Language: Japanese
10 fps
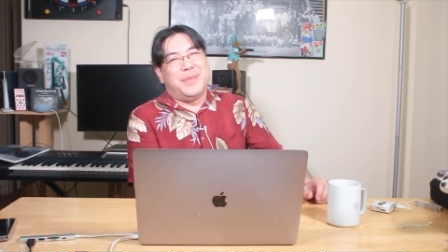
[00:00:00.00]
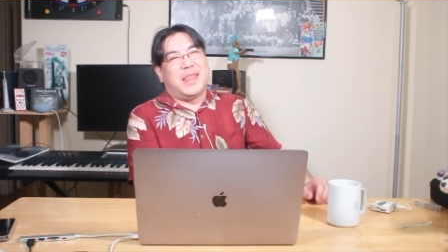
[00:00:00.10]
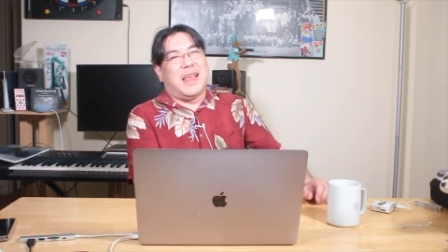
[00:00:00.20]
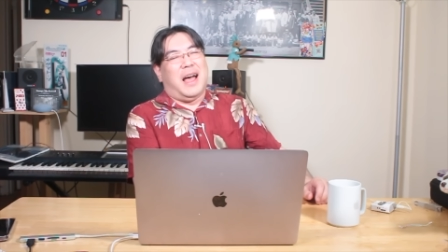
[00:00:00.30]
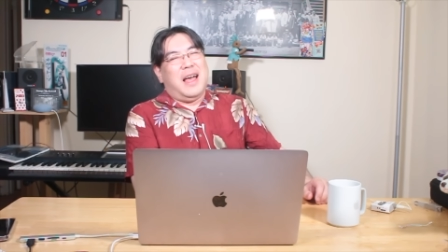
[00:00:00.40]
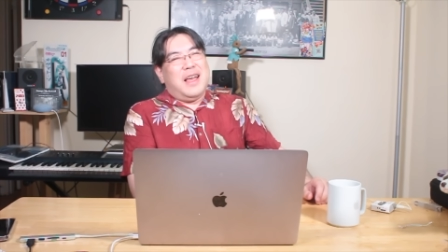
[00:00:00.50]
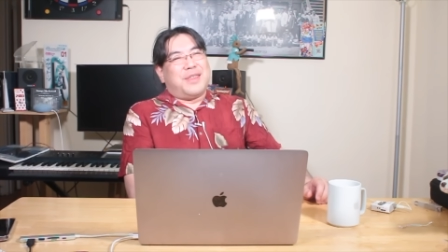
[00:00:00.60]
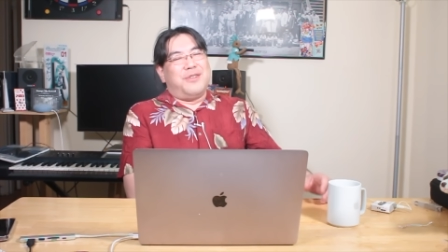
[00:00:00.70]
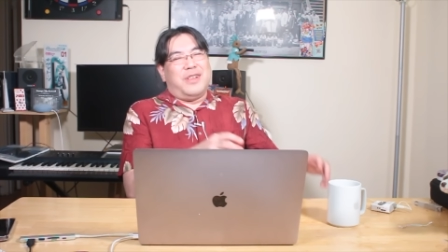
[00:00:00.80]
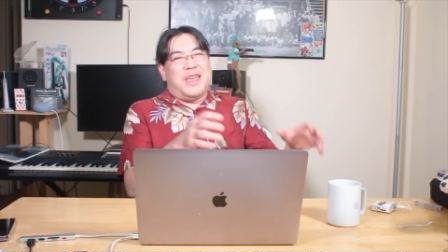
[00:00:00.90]
でさ、
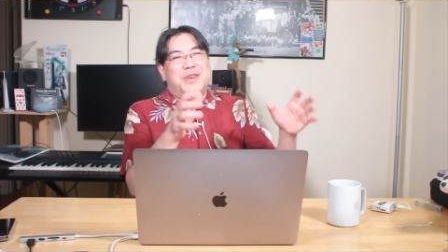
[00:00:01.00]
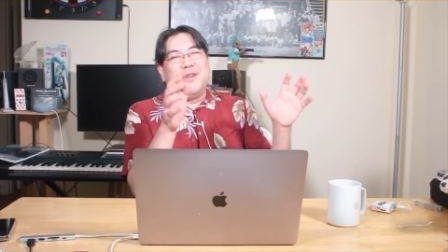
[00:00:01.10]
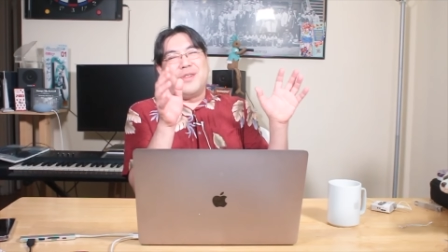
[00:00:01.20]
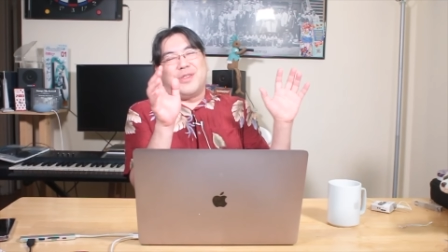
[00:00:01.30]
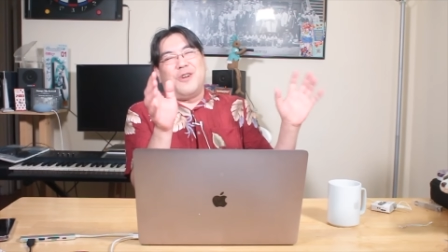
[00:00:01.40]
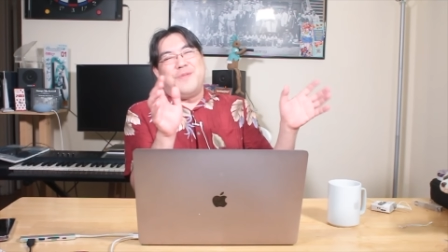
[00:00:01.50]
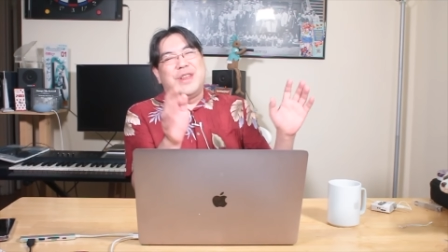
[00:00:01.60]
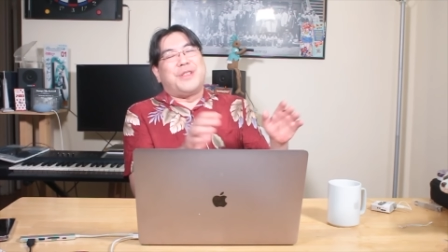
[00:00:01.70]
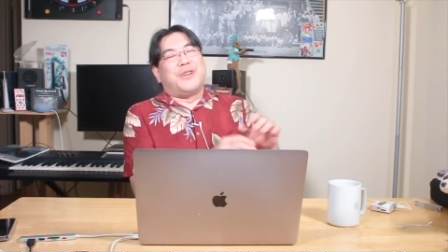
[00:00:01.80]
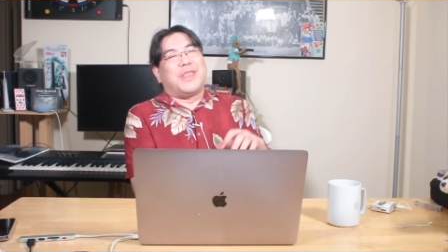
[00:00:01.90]
そのね、様子を見
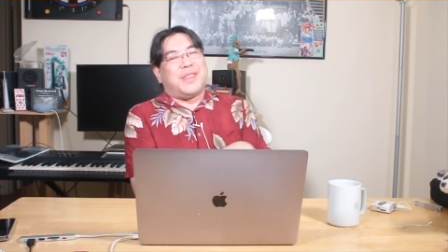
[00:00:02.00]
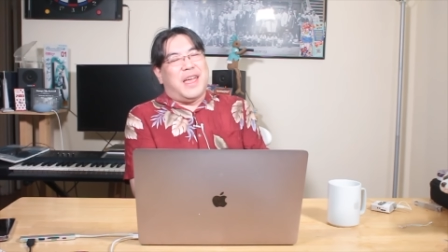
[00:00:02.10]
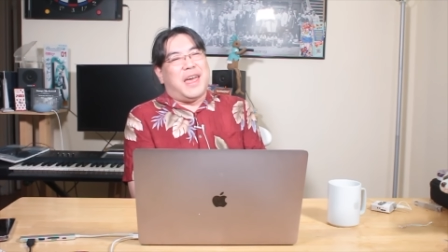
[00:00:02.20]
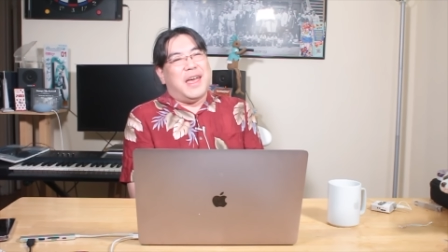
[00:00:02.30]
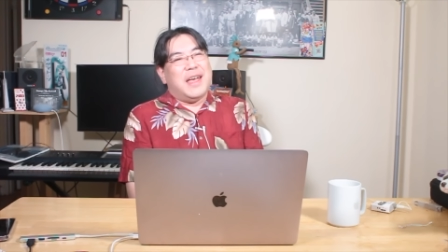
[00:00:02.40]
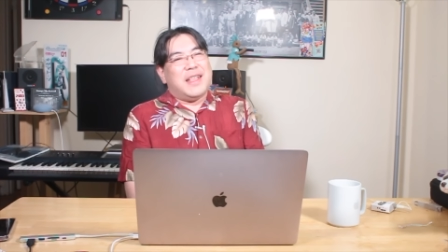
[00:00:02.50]
るとですね、